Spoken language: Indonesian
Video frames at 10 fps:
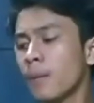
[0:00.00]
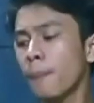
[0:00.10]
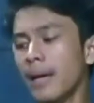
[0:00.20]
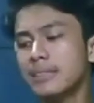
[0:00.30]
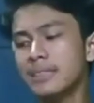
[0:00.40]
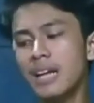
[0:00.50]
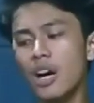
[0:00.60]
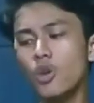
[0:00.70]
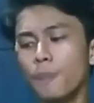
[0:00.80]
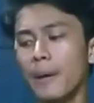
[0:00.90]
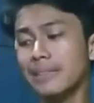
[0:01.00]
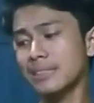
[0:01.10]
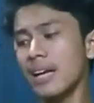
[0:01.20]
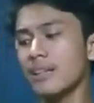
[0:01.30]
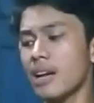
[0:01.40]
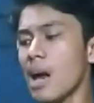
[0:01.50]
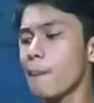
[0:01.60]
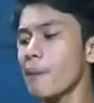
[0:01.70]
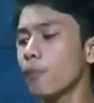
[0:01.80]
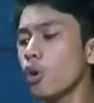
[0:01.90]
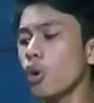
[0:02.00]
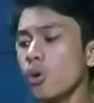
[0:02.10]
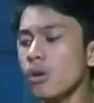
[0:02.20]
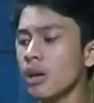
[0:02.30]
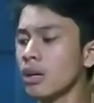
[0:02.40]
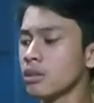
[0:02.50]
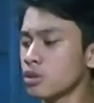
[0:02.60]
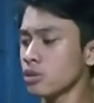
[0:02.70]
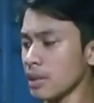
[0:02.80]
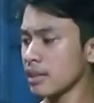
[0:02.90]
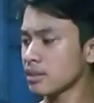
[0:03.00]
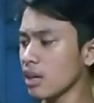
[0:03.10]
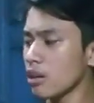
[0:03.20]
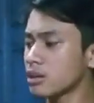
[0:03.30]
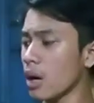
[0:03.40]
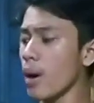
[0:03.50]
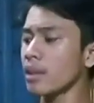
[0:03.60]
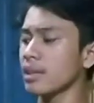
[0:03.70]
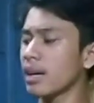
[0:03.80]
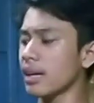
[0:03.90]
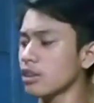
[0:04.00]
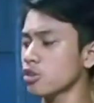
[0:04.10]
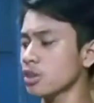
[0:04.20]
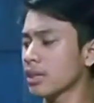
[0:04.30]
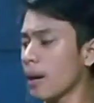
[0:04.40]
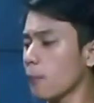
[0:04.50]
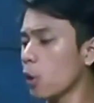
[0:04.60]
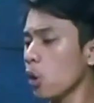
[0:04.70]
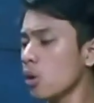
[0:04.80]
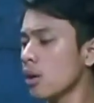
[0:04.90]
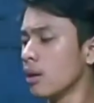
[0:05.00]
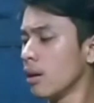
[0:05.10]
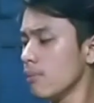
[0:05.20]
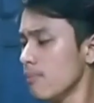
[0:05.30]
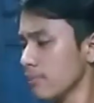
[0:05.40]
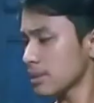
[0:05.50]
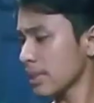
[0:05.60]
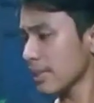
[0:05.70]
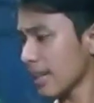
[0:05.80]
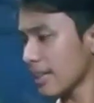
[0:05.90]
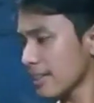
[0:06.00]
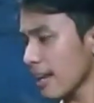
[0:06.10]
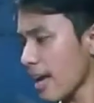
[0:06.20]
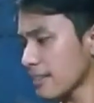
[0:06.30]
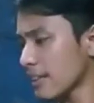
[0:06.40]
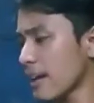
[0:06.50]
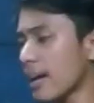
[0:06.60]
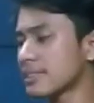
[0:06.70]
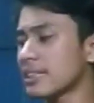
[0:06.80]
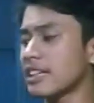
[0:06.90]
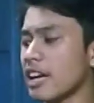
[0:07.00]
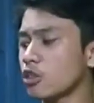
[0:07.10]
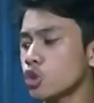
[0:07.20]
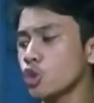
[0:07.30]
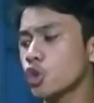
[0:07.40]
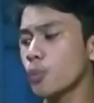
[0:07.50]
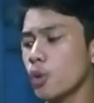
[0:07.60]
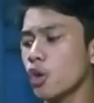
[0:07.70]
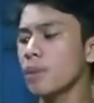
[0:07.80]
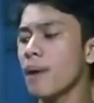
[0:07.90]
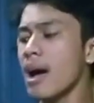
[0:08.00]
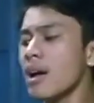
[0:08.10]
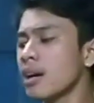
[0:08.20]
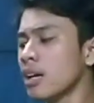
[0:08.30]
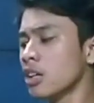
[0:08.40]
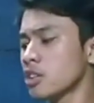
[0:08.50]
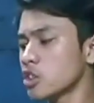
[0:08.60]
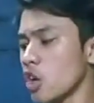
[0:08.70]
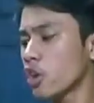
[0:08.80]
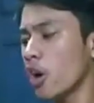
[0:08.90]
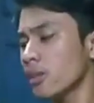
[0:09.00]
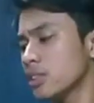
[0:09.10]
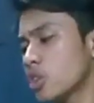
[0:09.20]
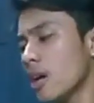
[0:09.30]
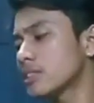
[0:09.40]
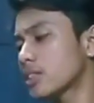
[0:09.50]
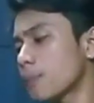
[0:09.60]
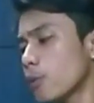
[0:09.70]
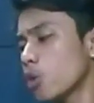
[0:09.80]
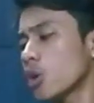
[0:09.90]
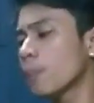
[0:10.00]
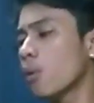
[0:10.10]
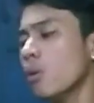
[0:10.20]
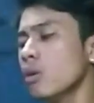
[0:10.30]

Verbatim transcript: Dakun Pacitan 80 Cucak Jenggo Jawa 330 Sri Kantil Antena 175 Sogon Ijuan 10.000